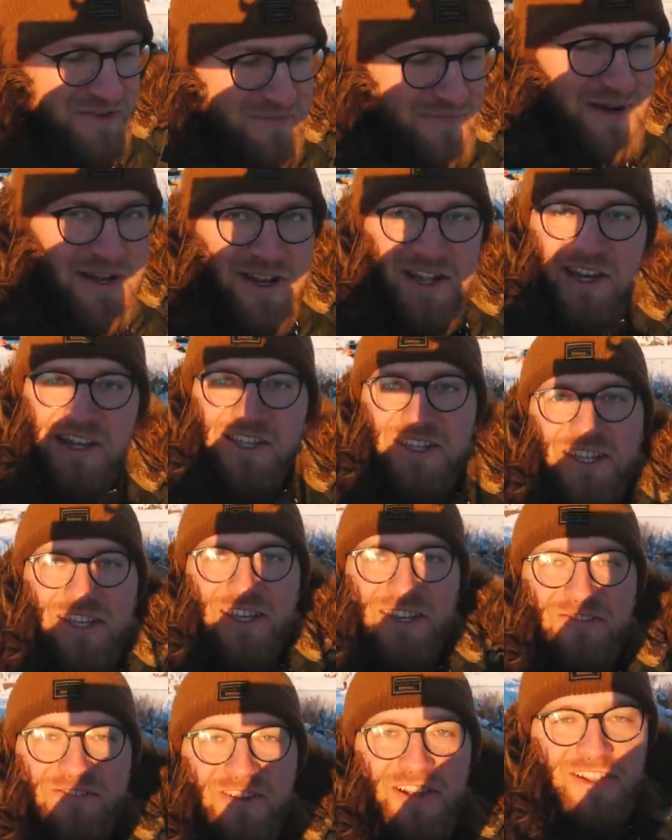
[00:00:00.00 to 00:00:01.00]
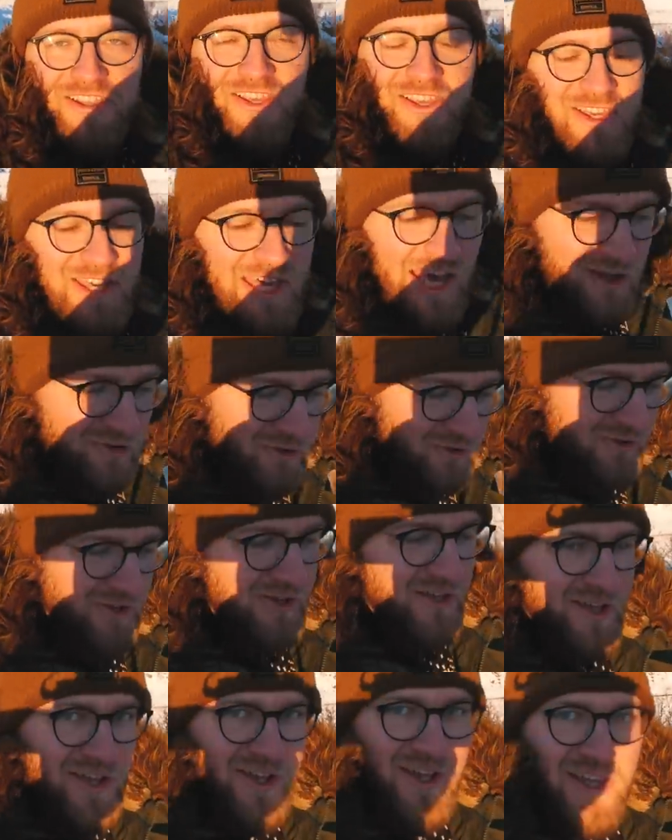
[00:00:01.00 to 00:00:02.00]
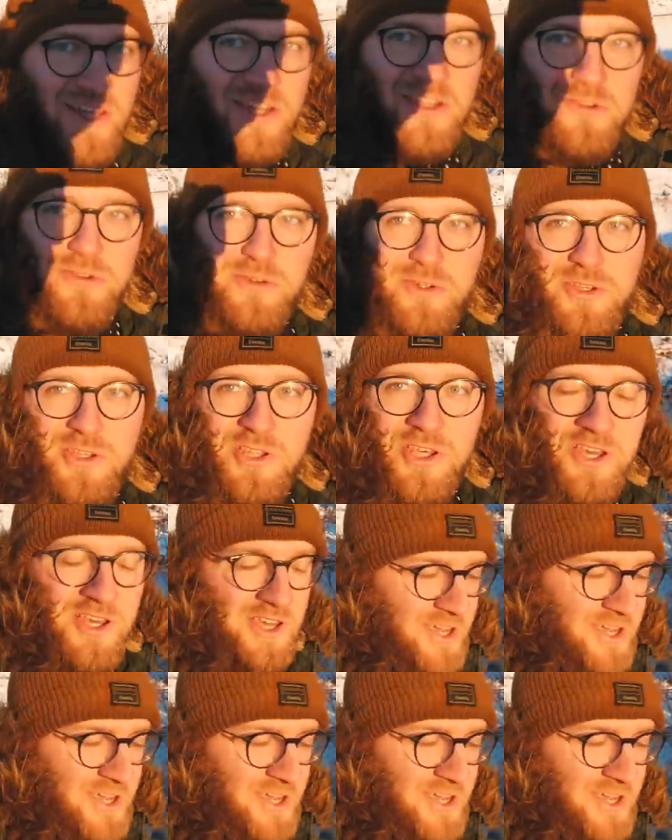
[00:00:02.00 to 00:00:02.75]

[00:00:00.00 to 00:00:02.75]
normalnie jak taki wielki gekon, który się